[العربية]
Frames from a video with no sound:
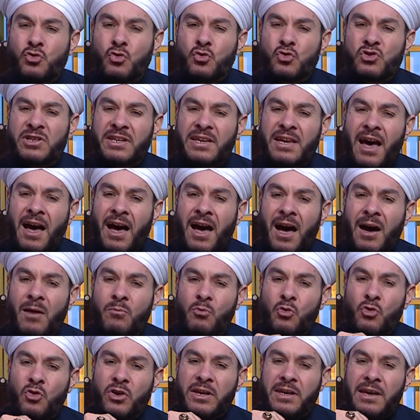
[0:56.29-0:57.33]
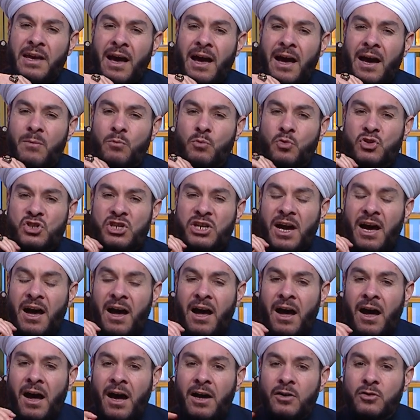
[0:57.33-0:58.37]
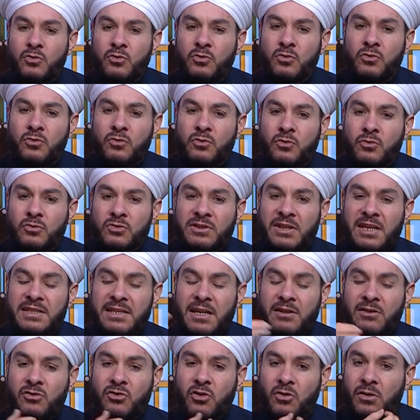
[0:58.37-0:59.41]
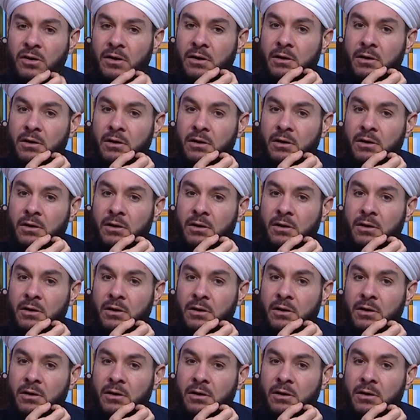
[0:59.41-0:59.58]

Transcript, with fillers: وصيام وقيام وجهاد وتصدق